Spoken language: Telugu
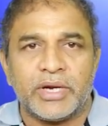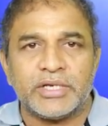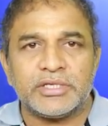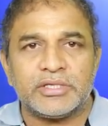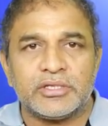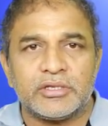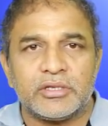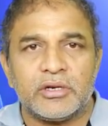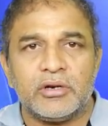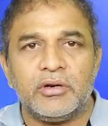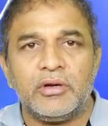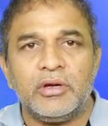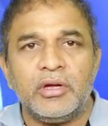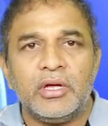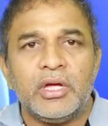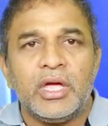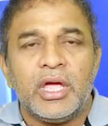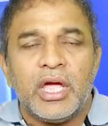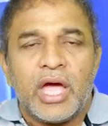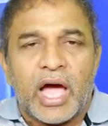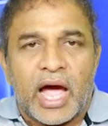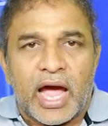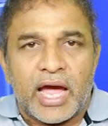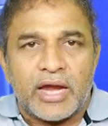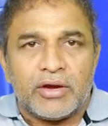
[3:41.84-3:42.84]
పరిస్థితుల్లో
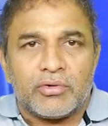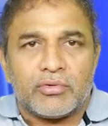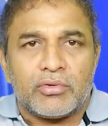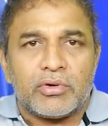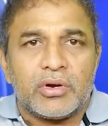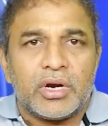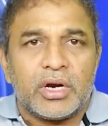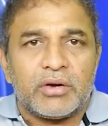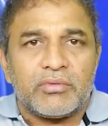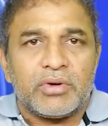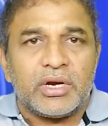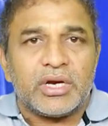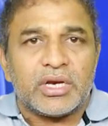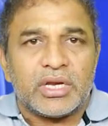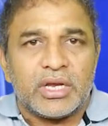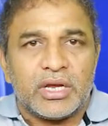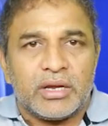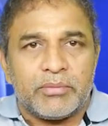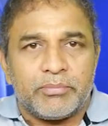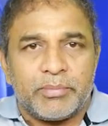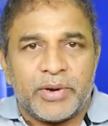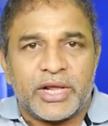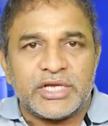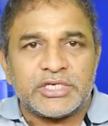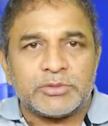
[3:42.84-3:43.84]
ఆయనకున్నటువంటి
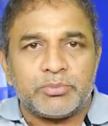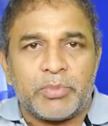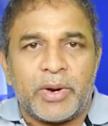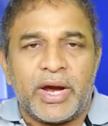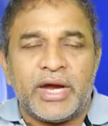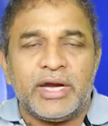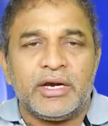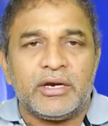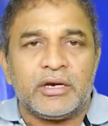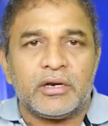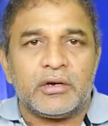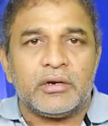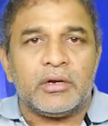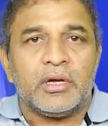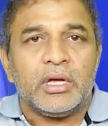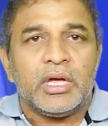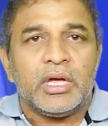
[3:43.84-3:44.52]
ప్లస్ పాయింట్